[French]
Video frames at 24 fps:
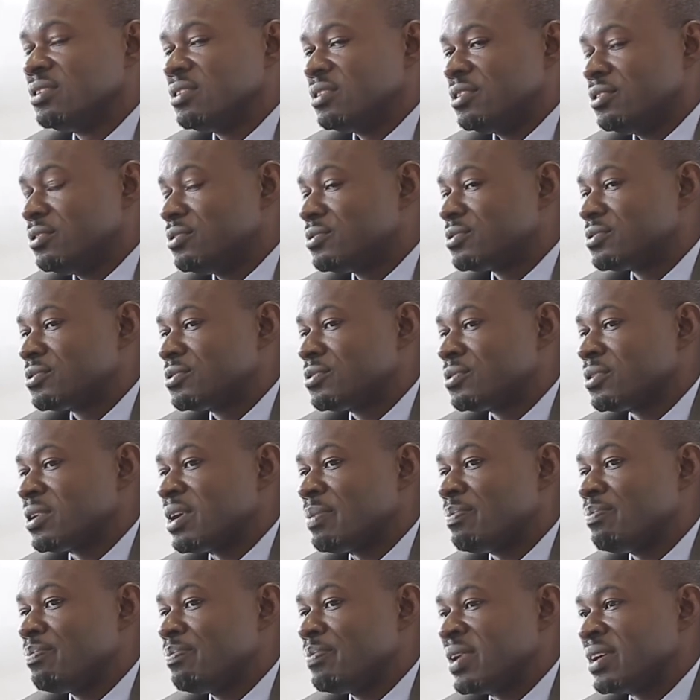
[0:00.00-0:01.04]
Il ne sera
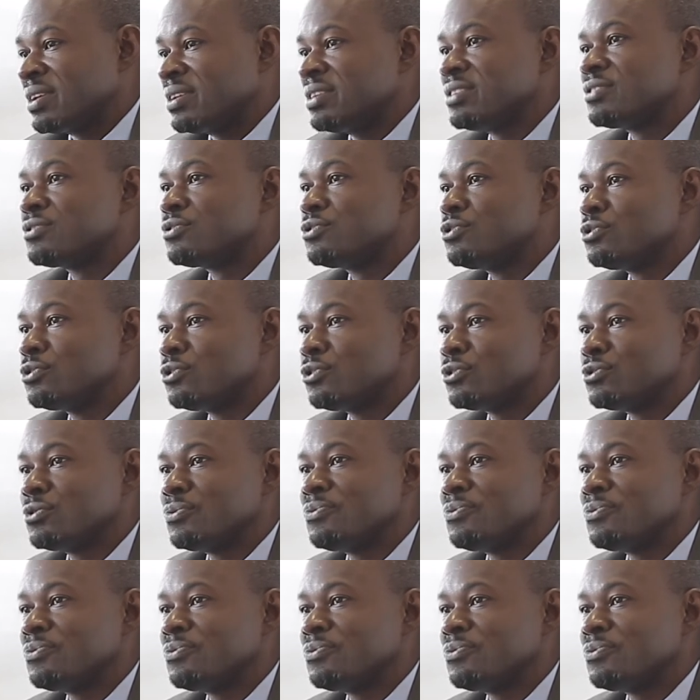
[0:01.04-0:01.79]
pas question de